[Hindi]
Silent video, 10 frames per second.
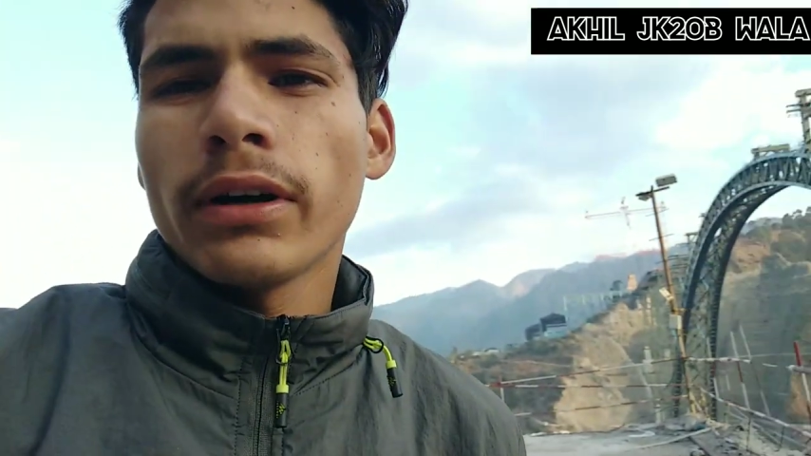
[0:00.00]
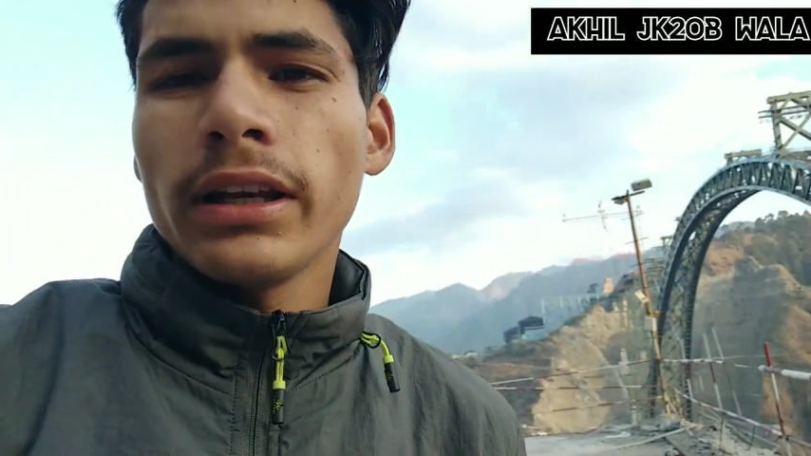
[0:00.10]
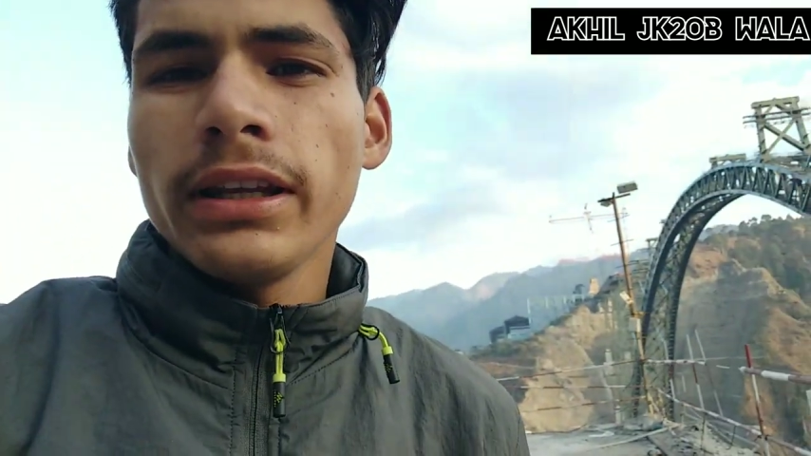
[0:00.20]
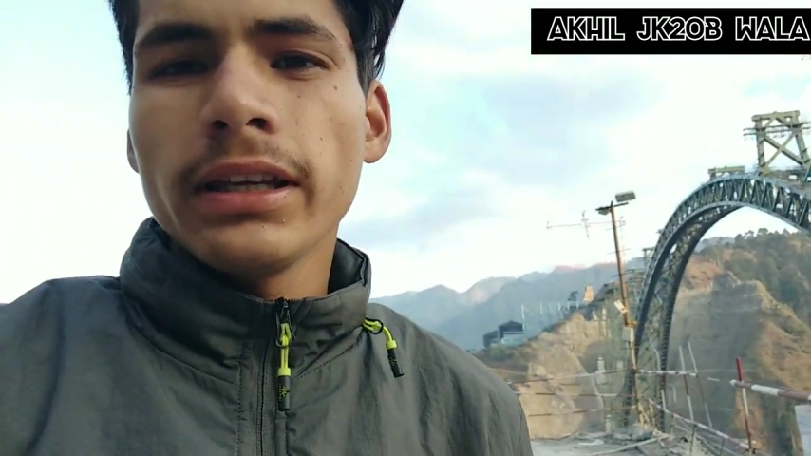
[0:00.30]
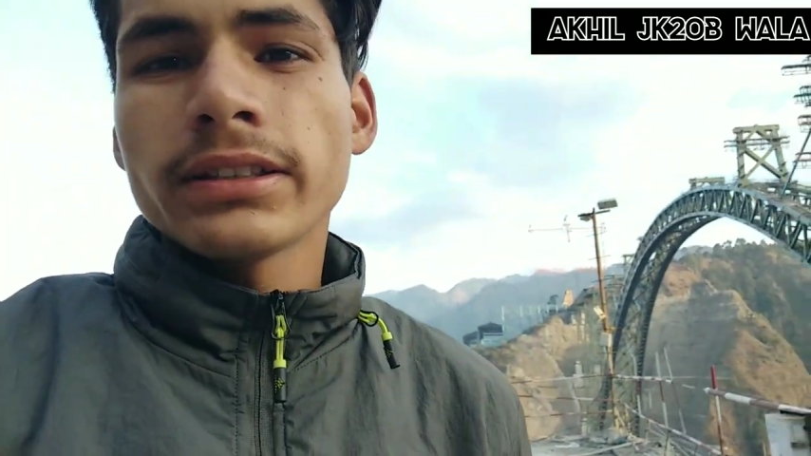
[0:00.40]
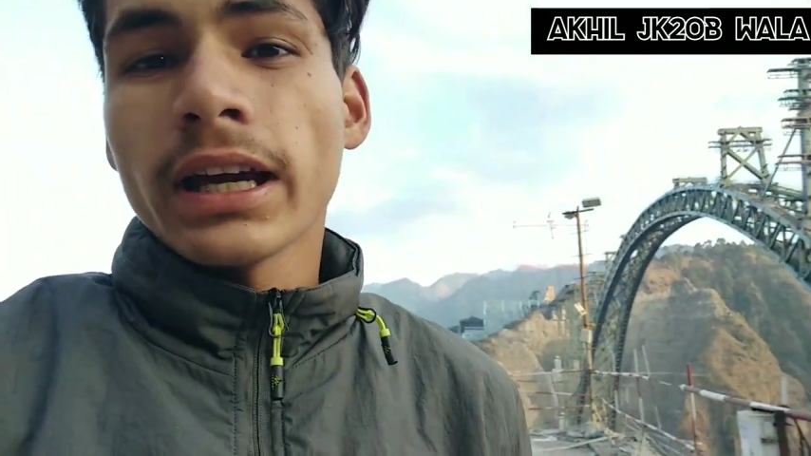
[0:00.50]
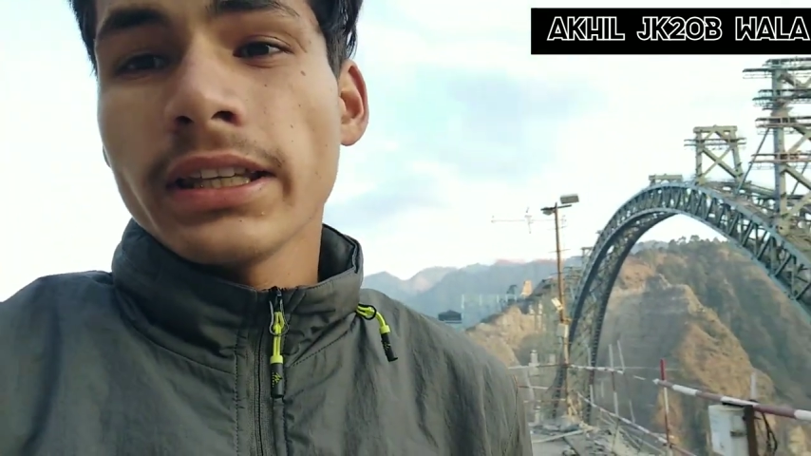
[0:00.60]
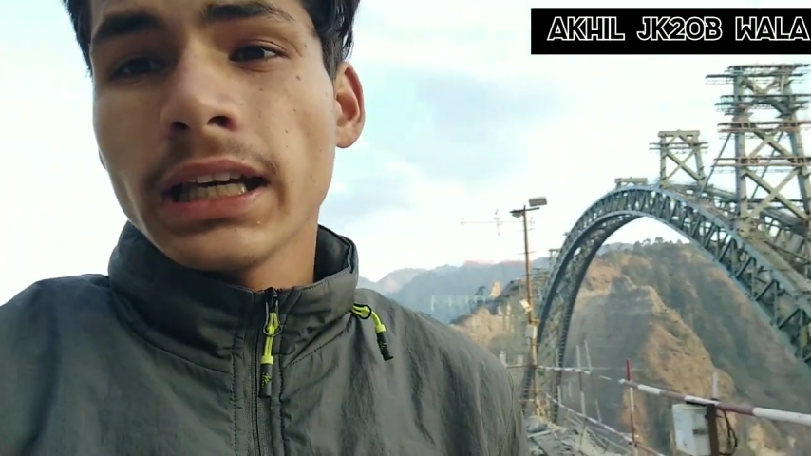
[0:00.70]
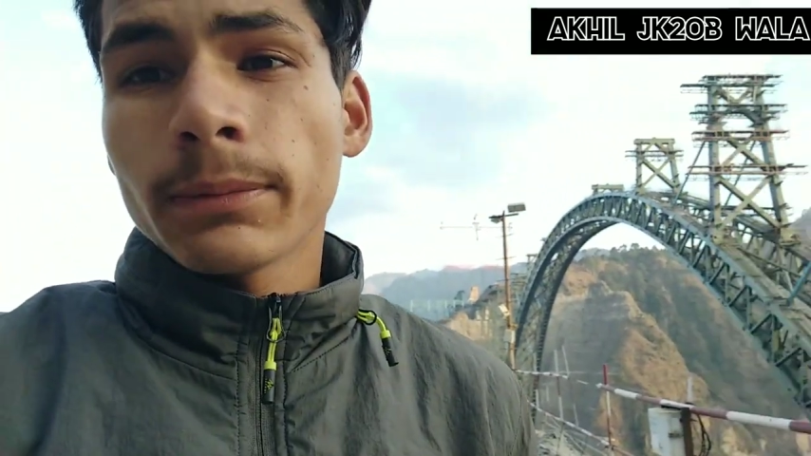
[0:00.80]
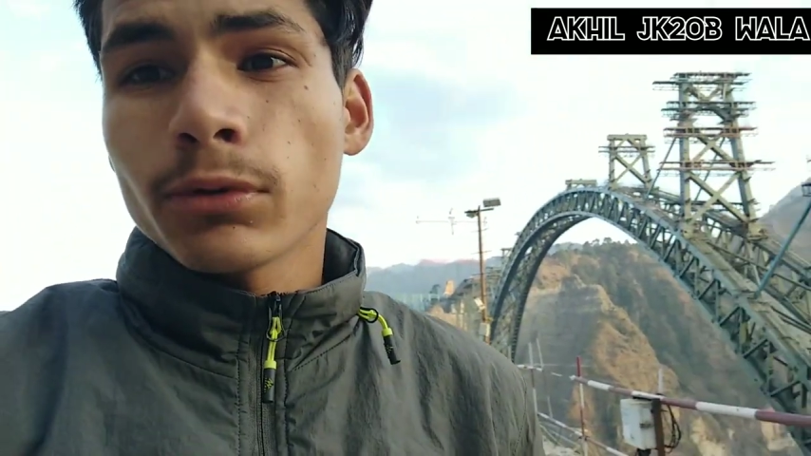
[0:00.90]
वाली है
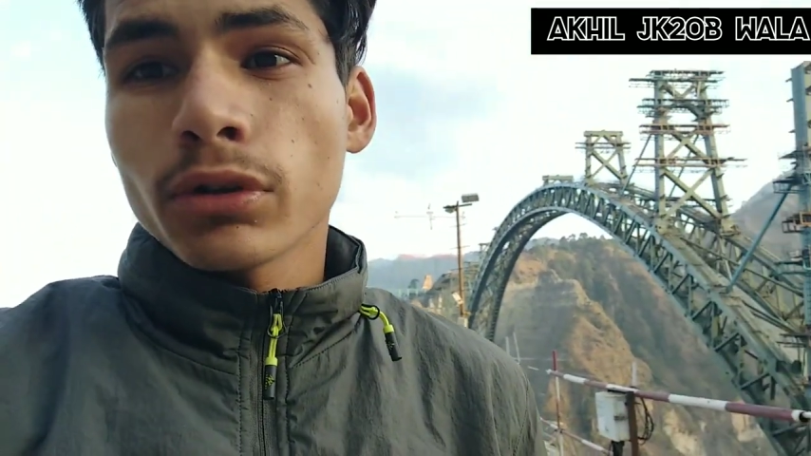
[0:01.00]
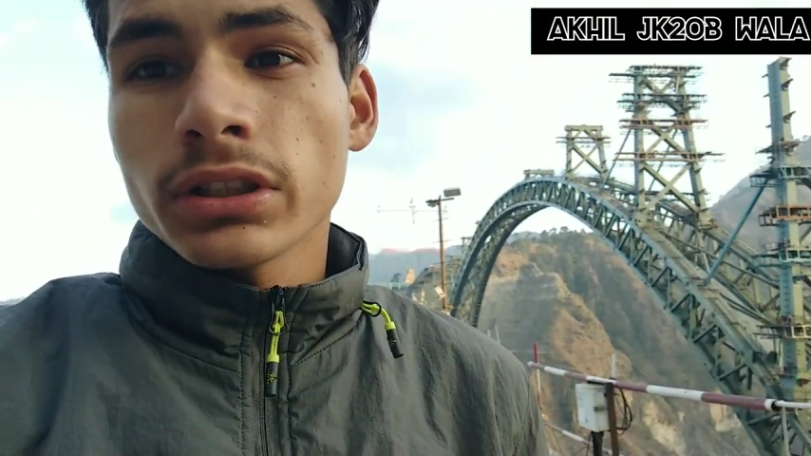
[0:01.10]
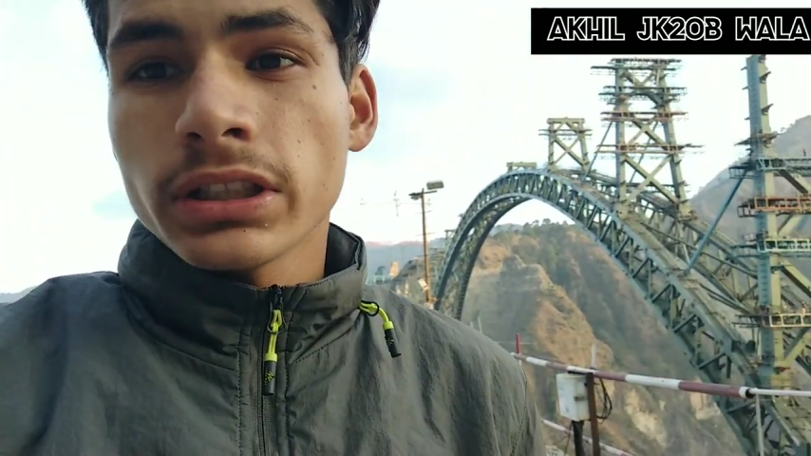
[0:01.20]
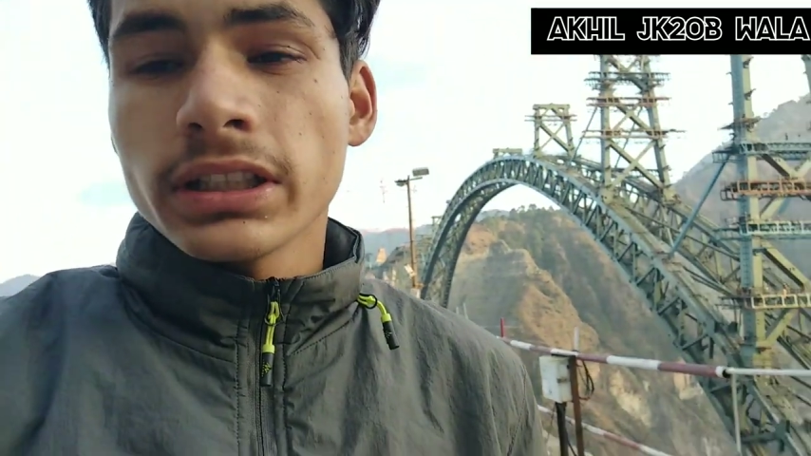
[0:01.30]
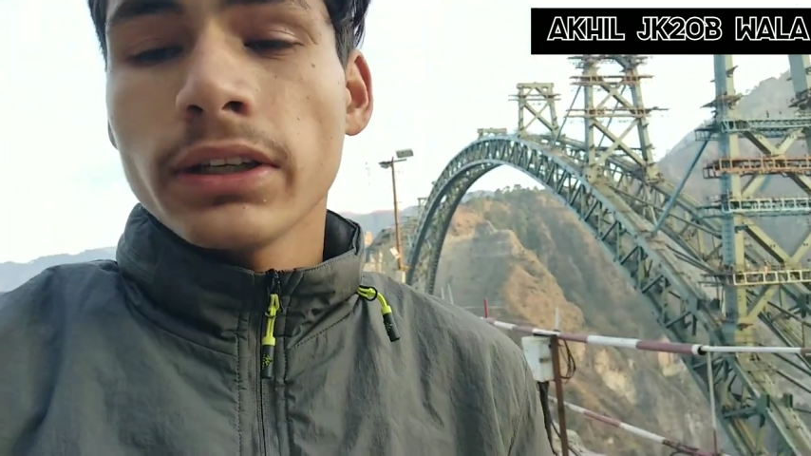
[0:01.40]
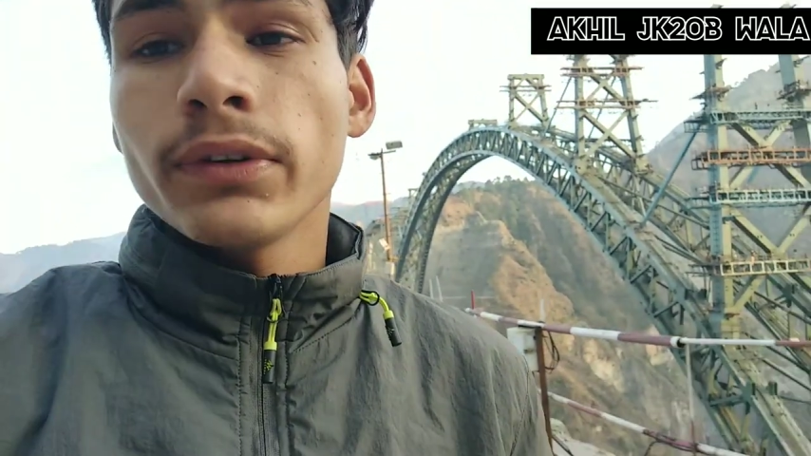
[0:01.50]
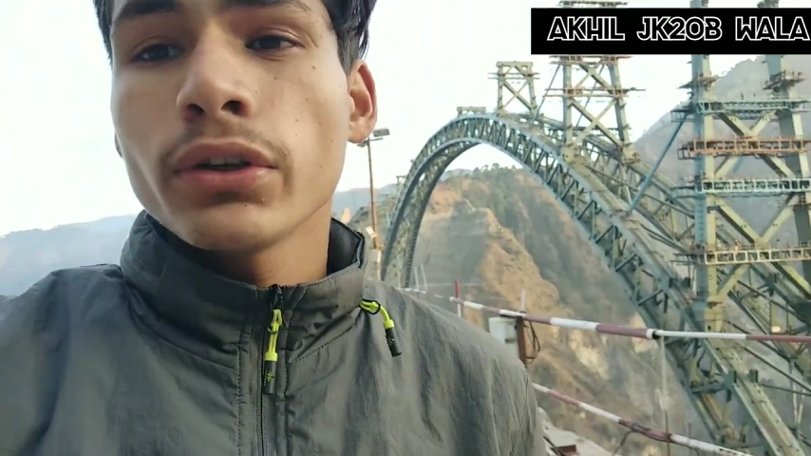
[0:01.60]
शायद ही आपको किसी ने ये